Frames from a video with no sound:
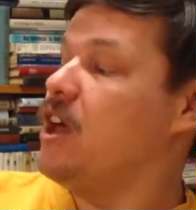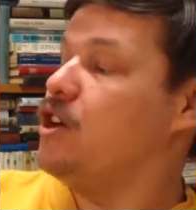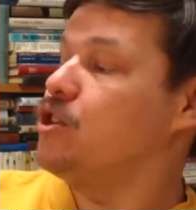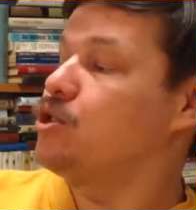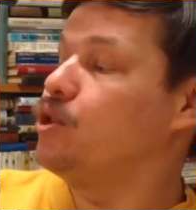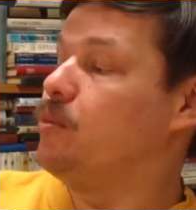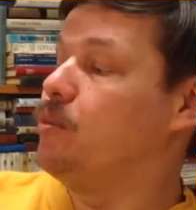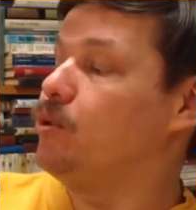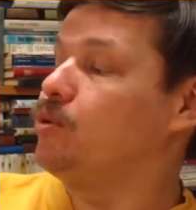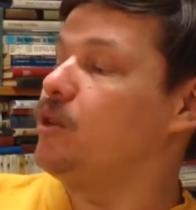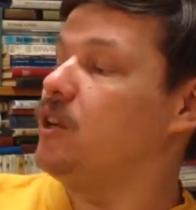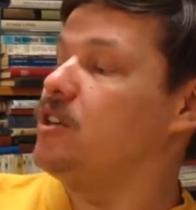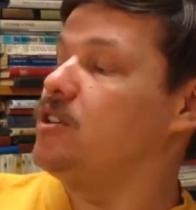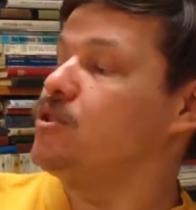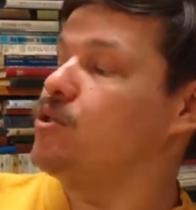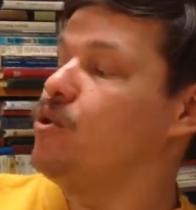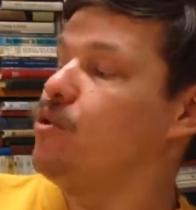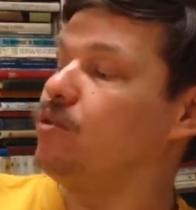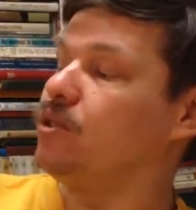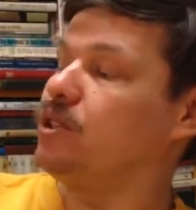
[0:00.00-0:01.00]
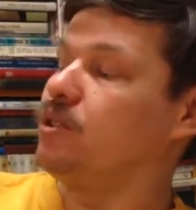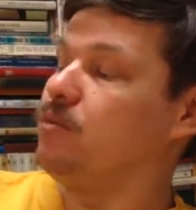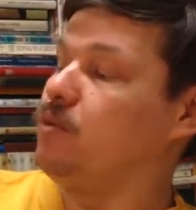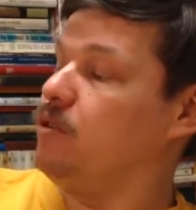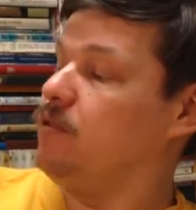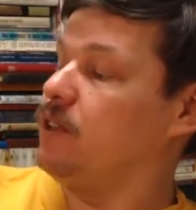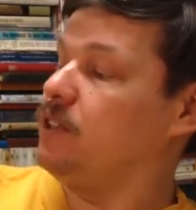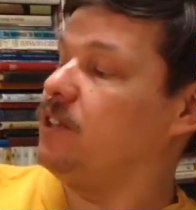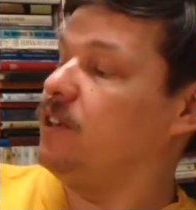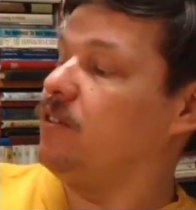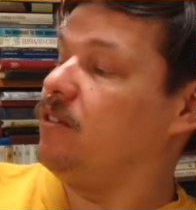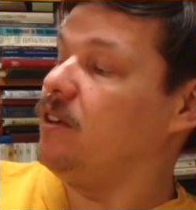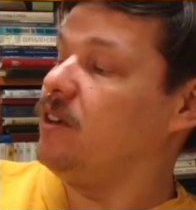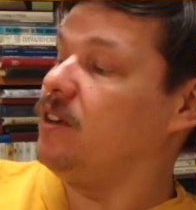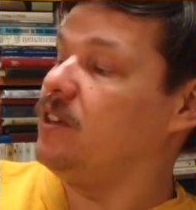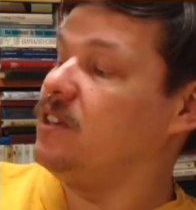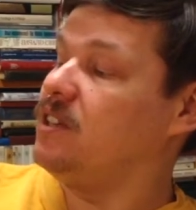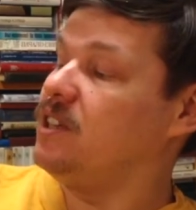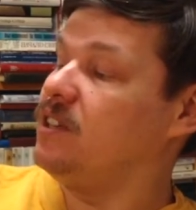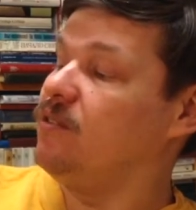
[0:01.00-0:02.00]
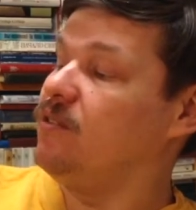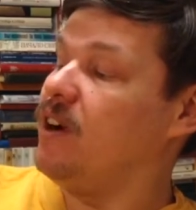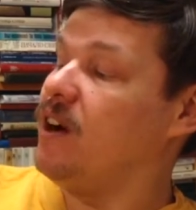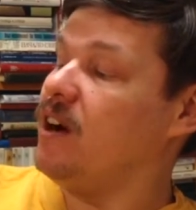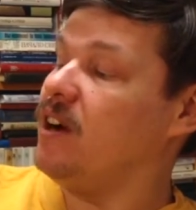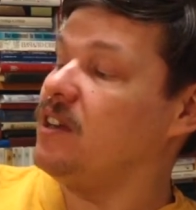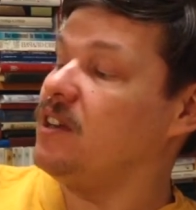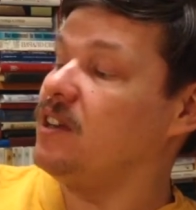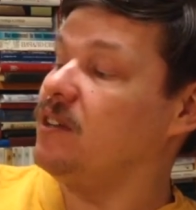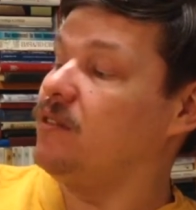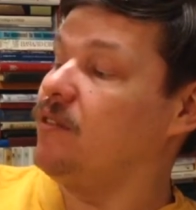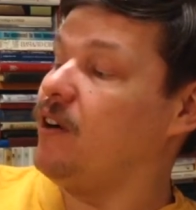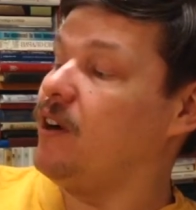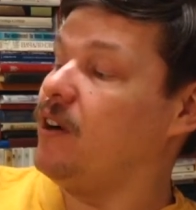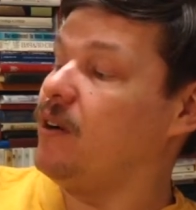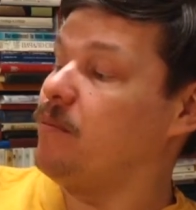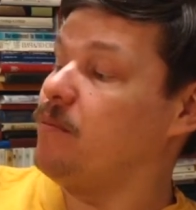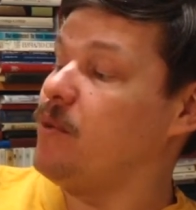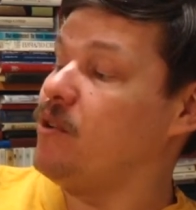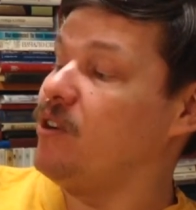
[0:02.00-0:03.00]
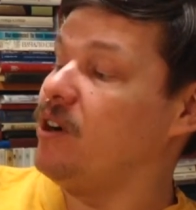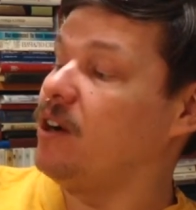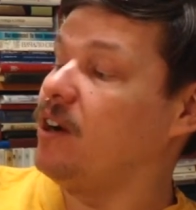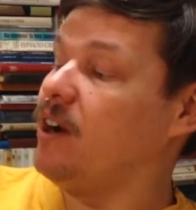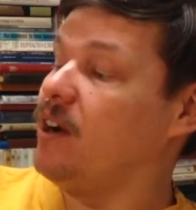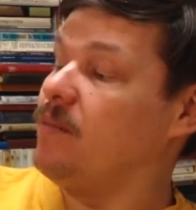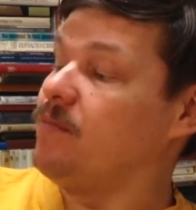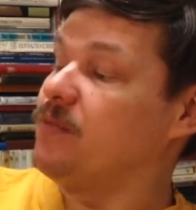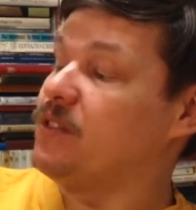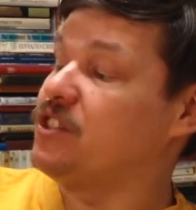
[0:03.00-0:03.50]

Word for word: Чтобы утолить голод, ему хватало едва-едва молока